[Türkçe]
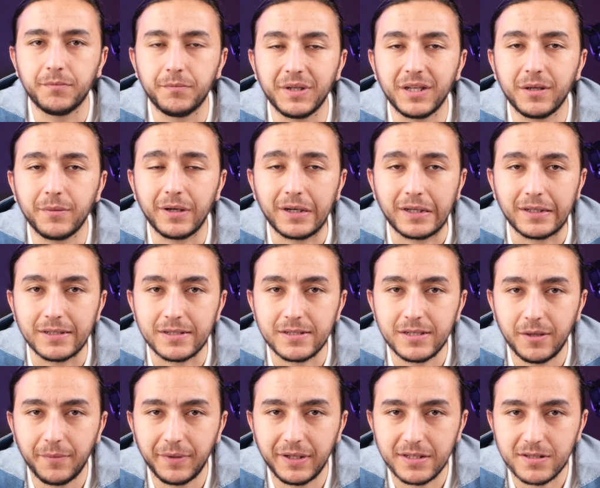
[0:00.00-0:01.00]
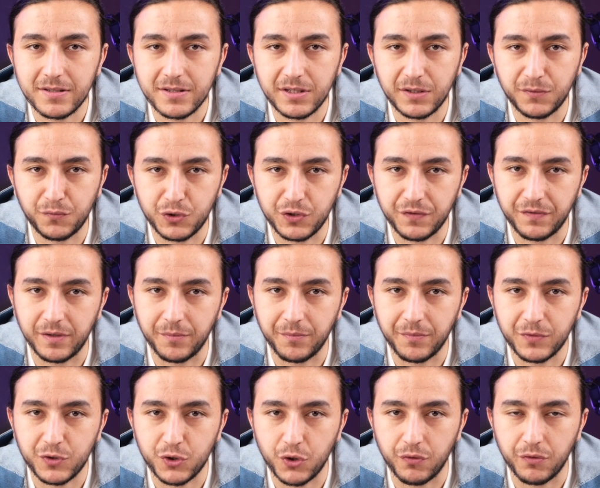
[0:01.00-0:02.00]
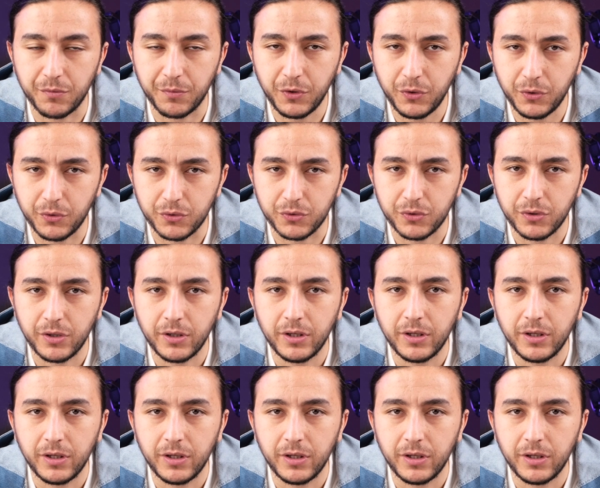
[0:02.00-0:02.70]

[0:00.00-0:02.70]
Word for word: Merhaba arkadaşlar, ben Eskişehir Fuji Film'in showroom'dan Onur.